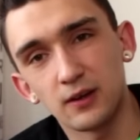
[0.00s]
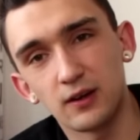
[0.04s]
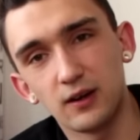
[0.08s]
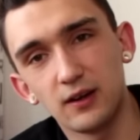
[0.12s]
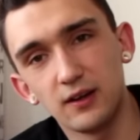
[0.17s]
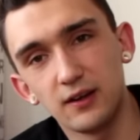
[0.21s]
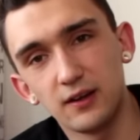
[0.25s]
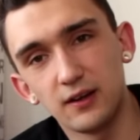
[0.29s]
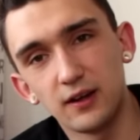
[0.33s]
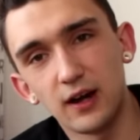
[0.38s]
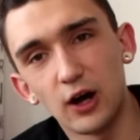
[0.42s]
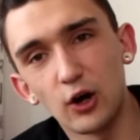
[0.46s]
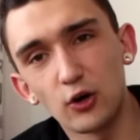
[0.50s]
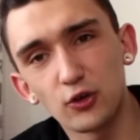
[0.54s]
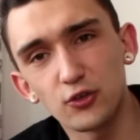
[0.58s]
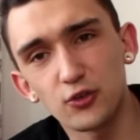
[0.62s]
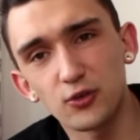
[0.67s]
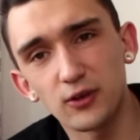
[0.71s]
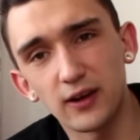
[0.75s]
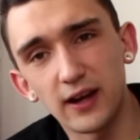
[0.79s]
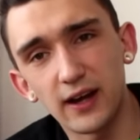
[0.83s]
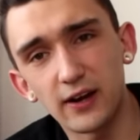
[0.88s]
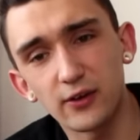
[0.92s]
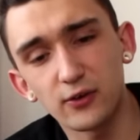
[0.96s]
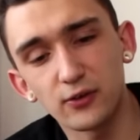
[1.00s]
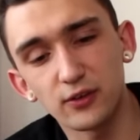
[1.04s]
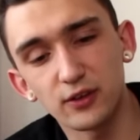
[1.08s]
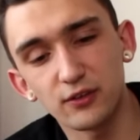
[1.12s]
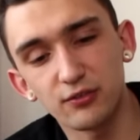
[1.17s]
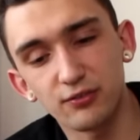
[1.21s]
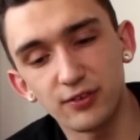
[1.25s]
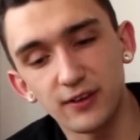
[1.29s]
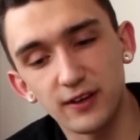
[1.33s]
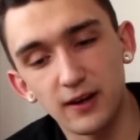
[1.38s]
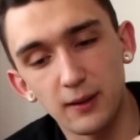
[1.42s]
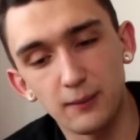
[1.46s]
äh, auch so lang
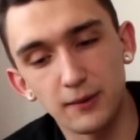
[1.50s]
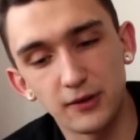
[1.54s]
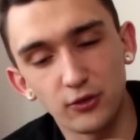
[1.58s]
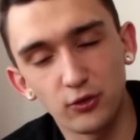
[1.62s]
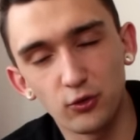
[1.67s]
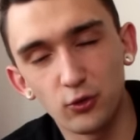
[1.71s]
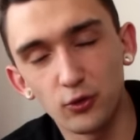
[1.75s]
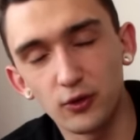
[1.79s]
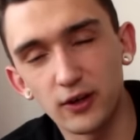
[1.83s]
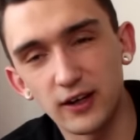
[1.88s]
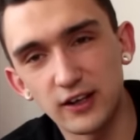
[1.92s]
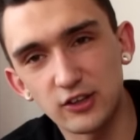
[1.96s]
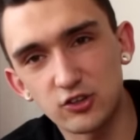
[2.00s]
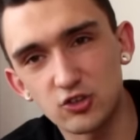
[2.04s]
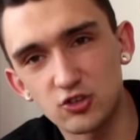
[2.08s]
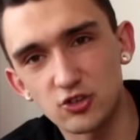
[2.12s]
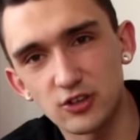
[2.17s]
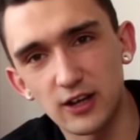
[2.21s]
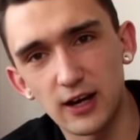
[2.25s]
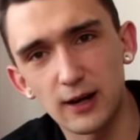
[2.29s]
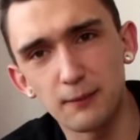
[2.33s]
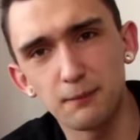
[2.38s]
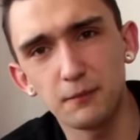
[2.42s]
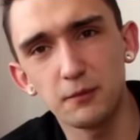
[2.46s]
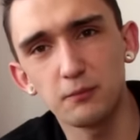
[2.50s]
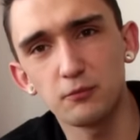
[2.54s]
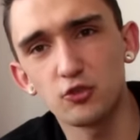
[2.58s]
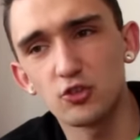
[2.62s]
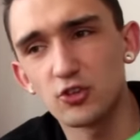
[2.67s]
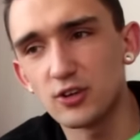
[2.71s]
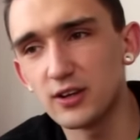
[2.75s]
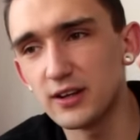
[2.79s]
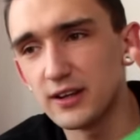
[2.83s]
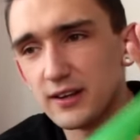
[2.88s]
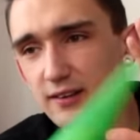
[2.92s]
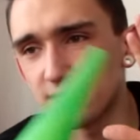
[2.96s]
ungefähr, aber als dünn als Stab mit dem
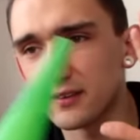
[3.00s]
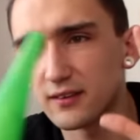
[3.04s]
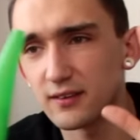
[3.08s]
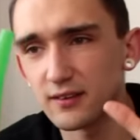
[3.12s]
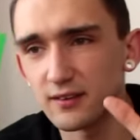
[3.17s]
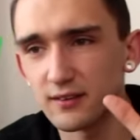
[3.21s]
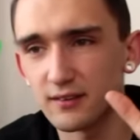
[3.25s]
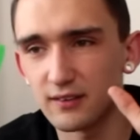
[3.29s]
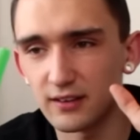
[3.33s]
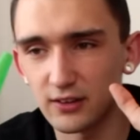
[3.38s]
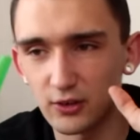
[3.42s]
Gilet drin.